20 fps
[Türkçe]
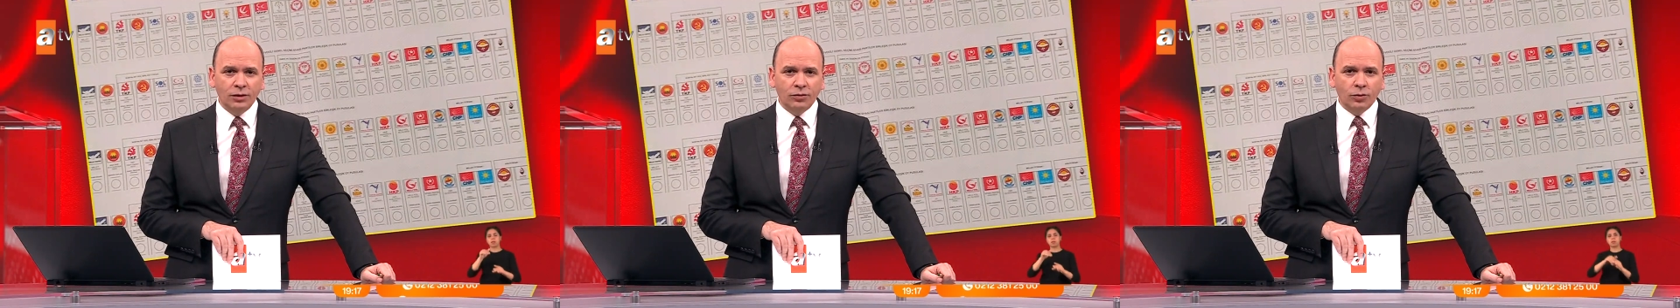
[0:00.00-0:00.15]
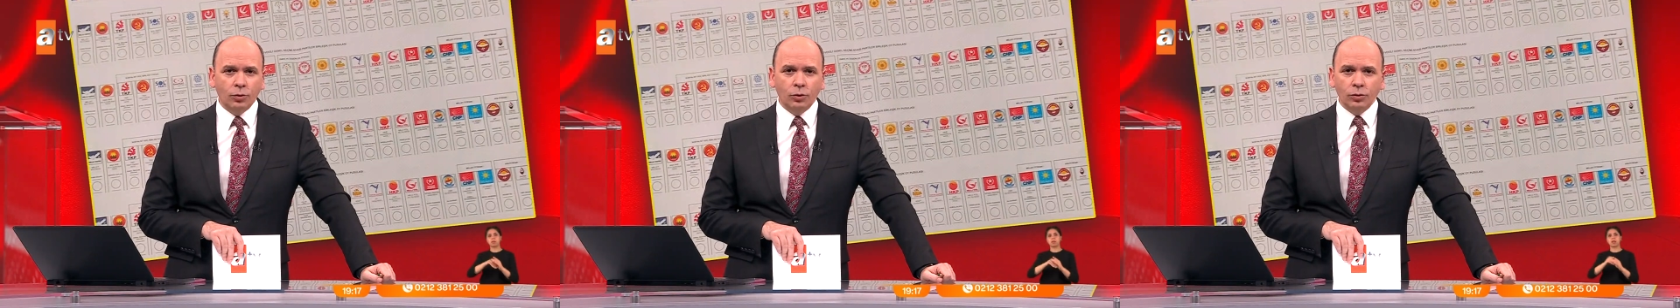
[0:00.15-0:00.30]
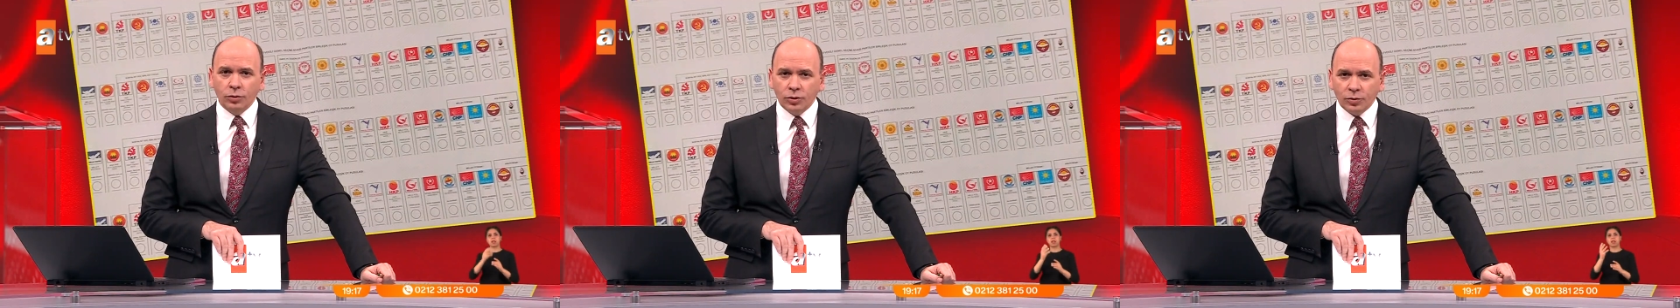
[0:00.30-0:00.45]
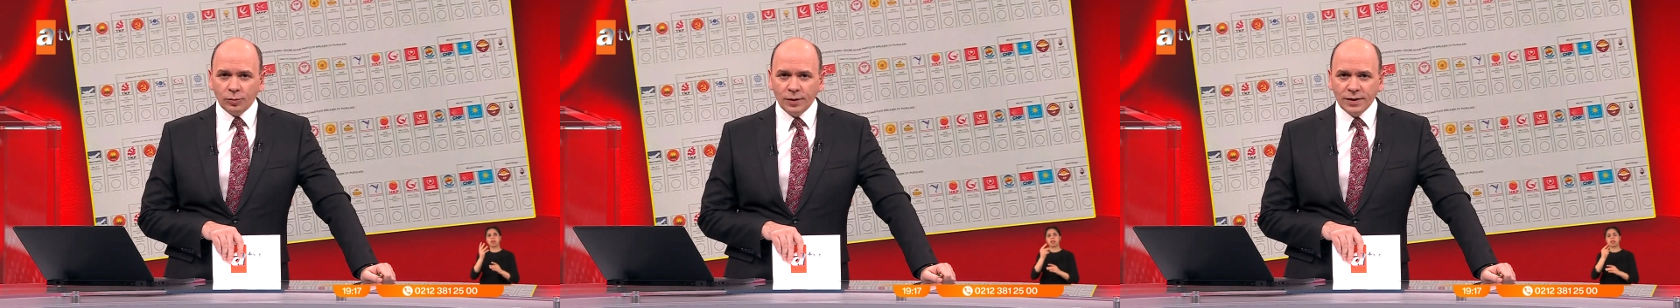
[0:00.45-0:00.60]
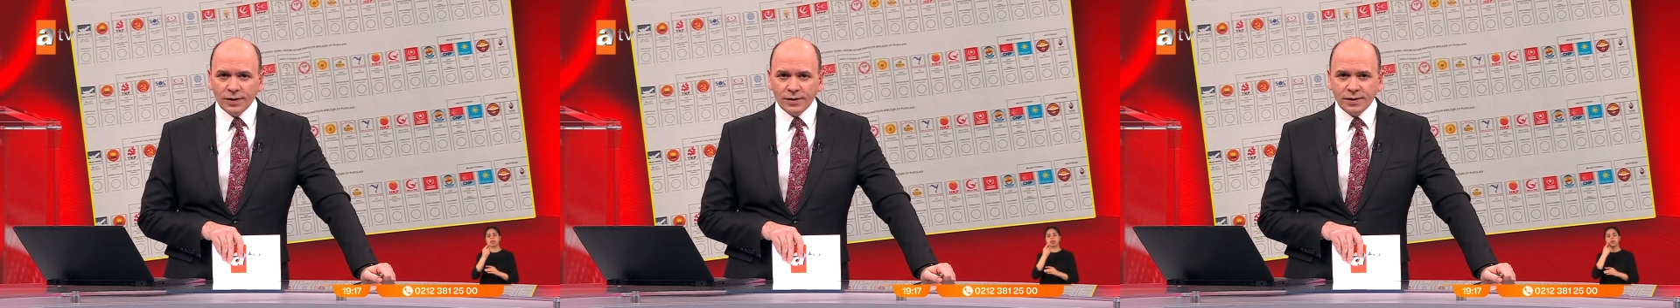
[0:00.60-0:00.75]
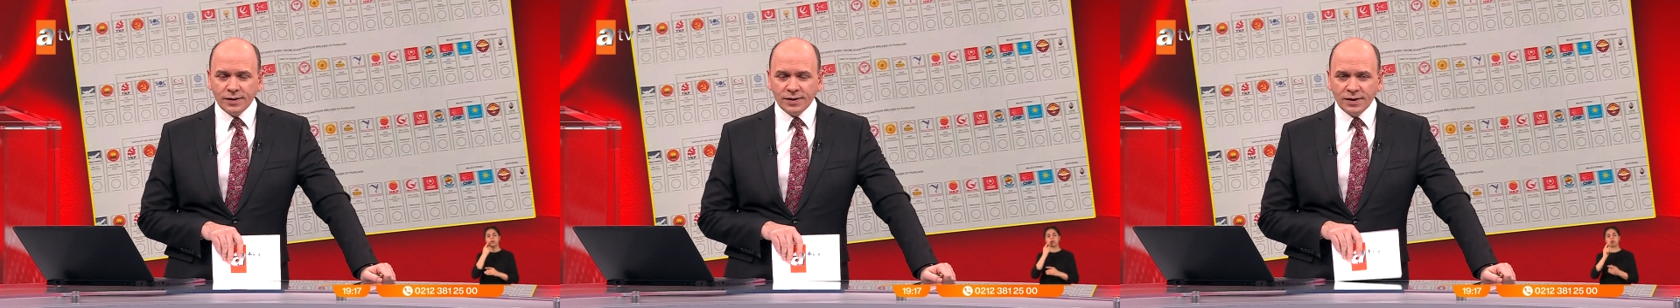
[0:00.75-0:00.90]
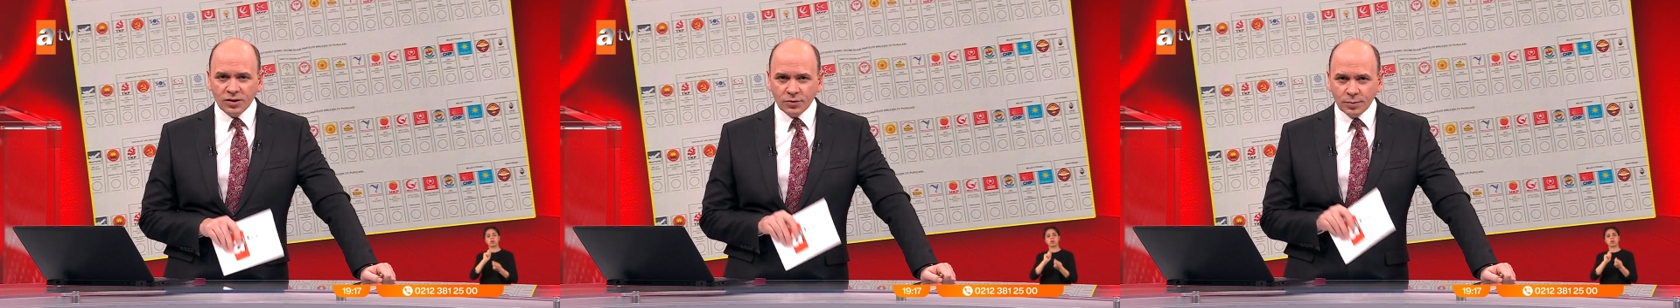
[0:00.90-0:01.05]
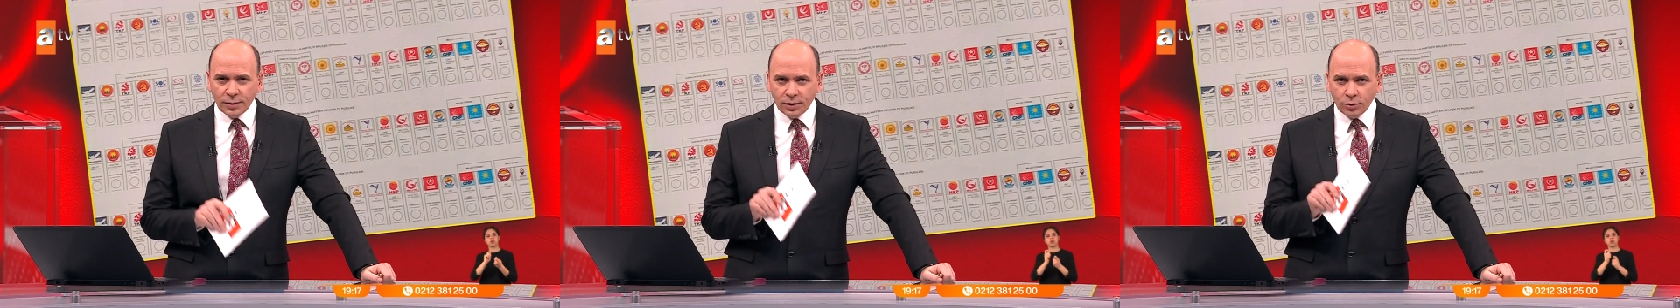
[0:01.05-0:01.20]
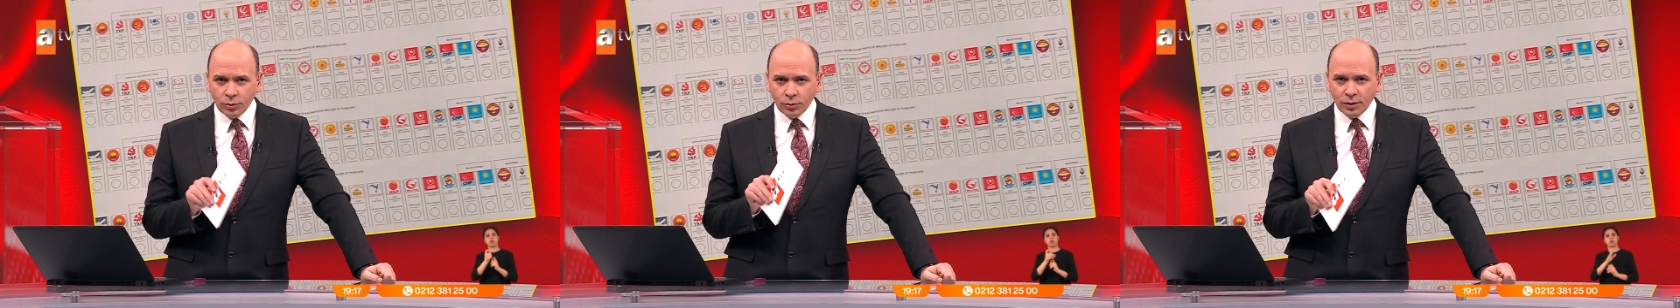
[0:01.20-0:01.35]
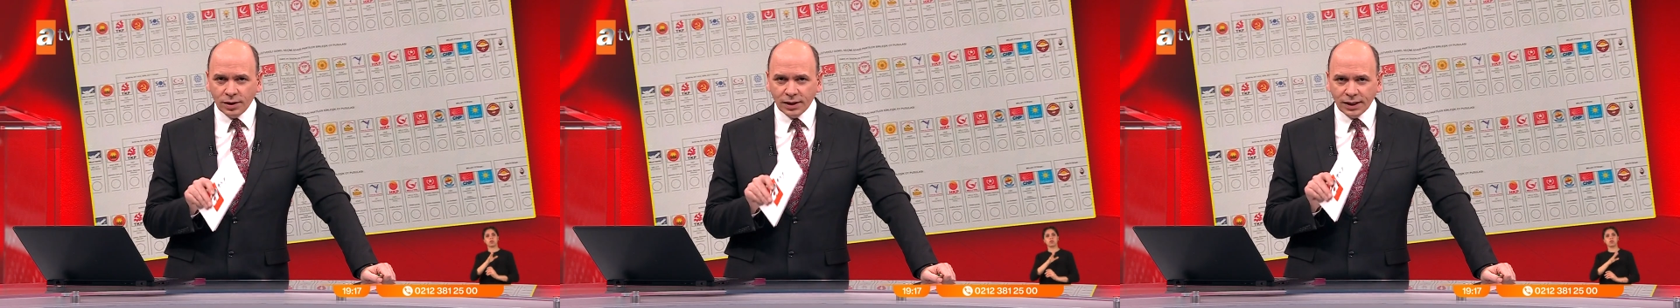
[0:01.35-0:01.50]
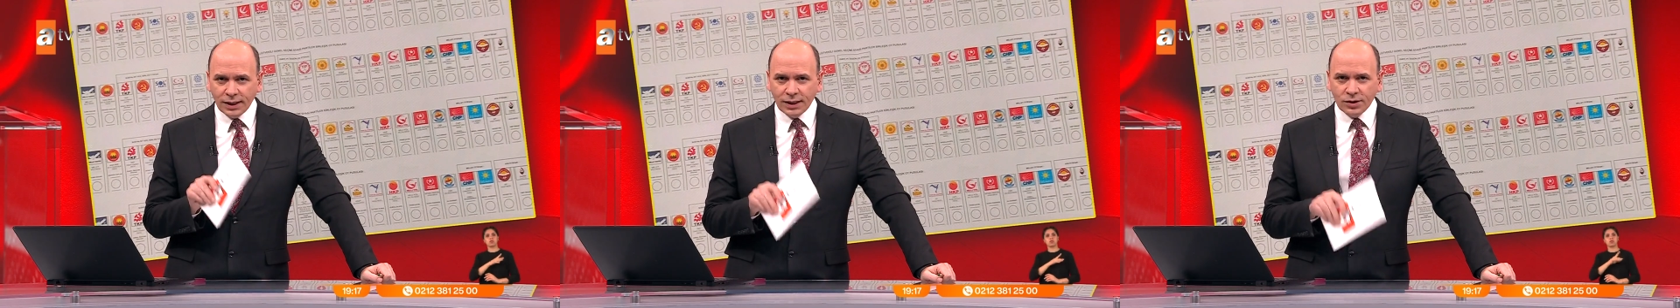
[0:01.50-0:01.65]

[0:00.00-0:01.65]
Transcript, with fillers: İşte 14 Mayıs'ta seçmenin önüne